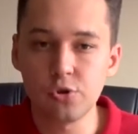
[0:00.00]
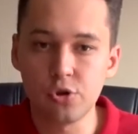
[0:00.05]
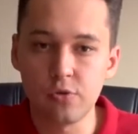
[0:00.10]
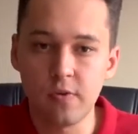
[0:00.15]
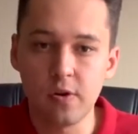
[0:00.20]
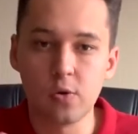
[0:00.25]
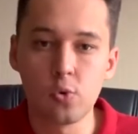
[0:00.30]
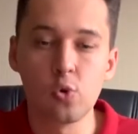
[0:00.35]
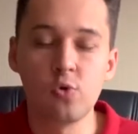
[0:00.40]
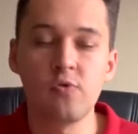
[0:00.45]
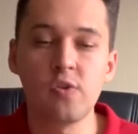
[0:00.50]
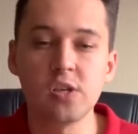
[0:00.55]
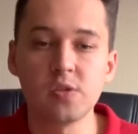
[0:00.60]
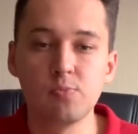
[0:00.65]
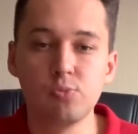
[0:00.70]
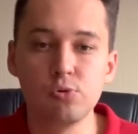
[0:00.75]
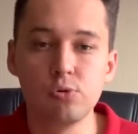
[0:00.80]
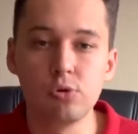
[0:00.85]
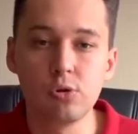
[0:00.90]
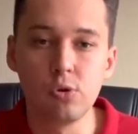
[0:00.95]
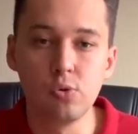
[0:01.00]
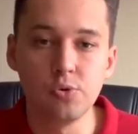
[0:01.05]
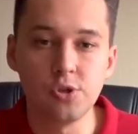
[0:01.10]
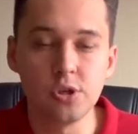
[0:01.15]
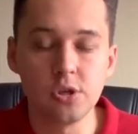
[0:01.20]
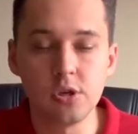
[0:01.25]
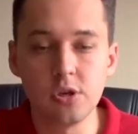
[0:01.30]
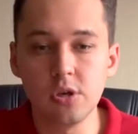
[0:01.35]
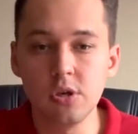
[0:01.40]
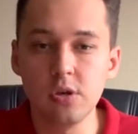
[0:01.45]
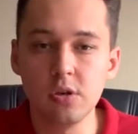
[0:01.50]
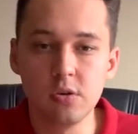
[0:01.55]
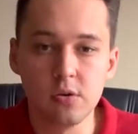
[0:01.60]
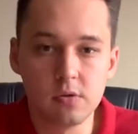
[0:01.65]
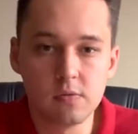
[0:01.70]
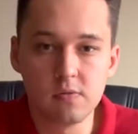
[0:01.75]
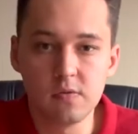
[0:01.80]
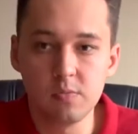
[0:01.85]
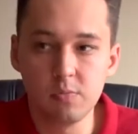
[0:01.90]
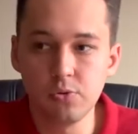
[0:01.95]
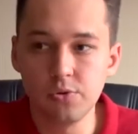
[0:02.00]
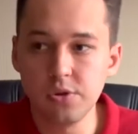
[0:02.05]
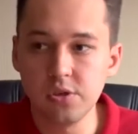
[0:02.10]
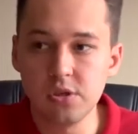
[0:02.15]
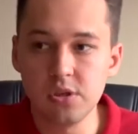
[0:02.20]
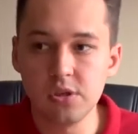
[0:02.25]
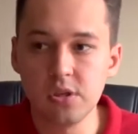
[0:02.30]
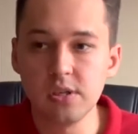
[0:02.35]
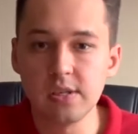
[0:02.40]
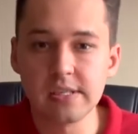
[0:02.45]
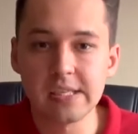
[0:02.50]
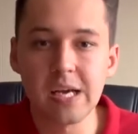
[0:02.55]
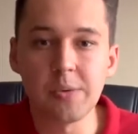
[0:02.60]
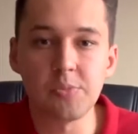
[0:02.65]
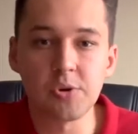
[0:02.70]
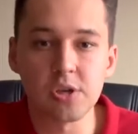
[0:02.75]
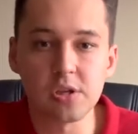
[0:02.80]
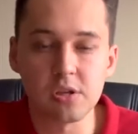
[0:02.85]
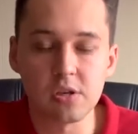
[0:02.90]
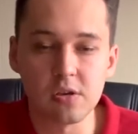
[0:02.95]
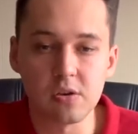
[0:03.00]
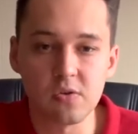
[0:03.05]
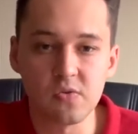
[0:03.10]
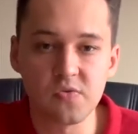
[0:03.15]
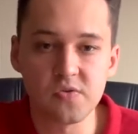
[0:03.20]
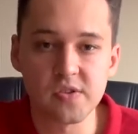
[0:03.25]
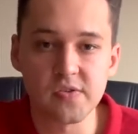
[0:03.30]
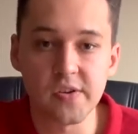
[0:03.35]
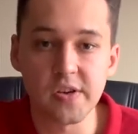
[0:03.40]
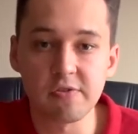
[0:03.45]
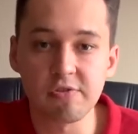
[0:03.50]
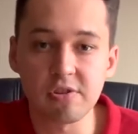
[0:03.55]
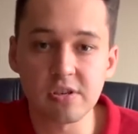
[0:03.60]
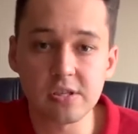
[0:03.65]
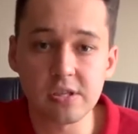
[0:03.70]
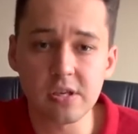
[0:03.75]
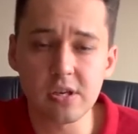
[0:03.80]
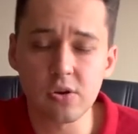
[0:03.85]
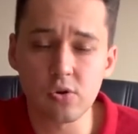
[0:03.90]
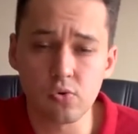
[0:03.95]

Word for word: что вокруг вас будут люди и вы будете не заперты в своей квартире,